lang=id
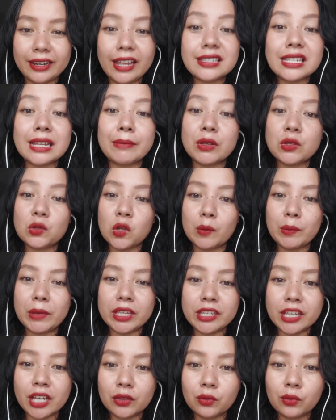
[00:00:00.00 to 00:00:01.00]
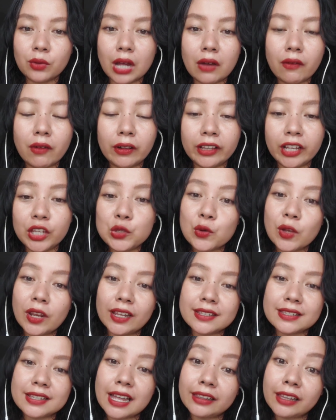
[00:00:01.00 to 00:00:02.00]
Dia sama suaminya tuh awalnya
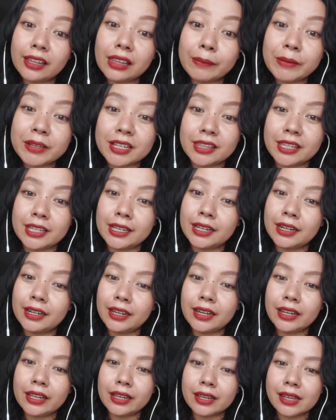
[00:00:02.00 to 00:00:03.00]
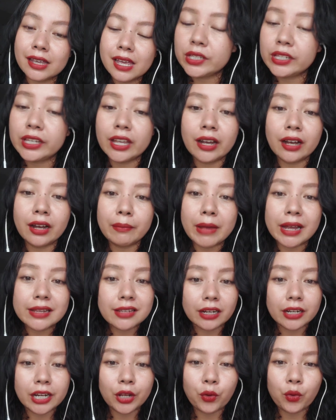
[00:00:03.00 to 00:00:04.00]
jualan sate tapi sate keliling. Susi yang
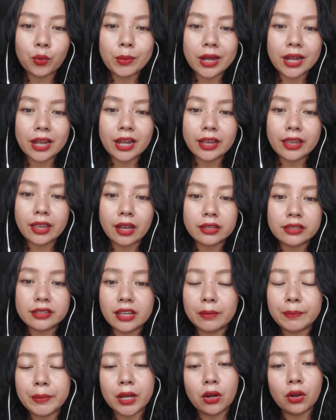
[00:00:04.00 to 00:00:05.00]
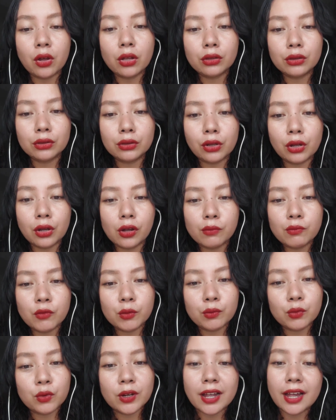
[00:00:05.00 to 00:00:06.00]
masak di rumah, yang nyiapin lontong,
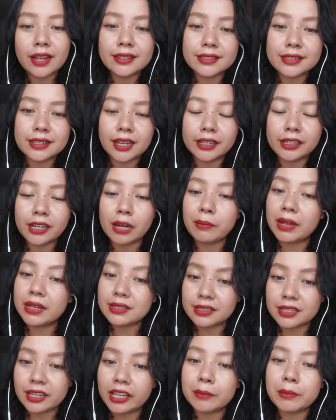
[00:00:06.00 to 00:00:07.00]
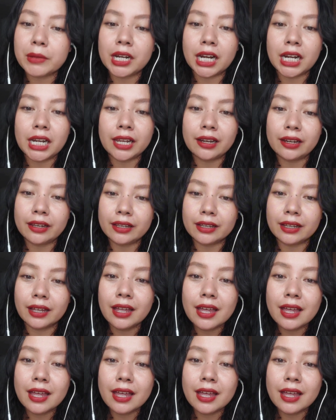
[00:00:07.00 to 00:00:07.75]
bumbu kacang, dan masnya yang berkeliling.